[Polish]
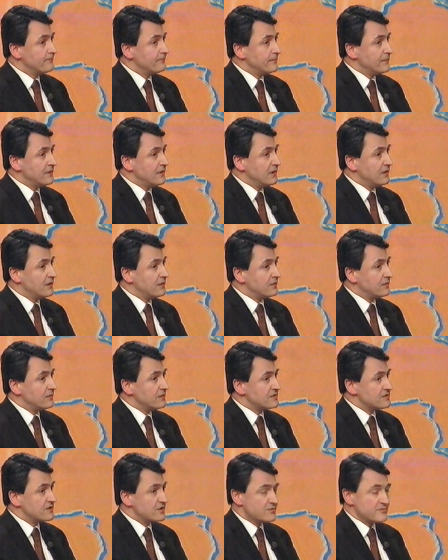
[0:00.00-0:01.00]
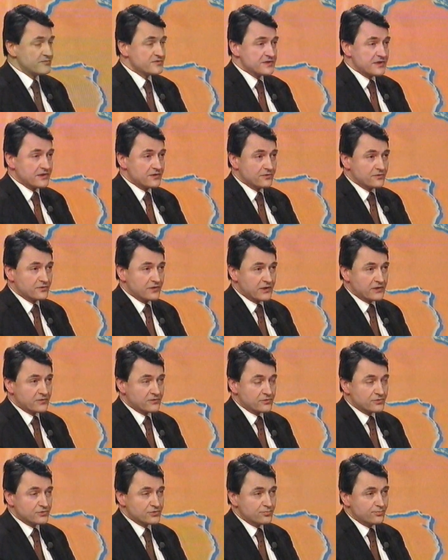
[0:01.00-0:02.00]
nie jesteśmy w stanie odgadnąć. Czy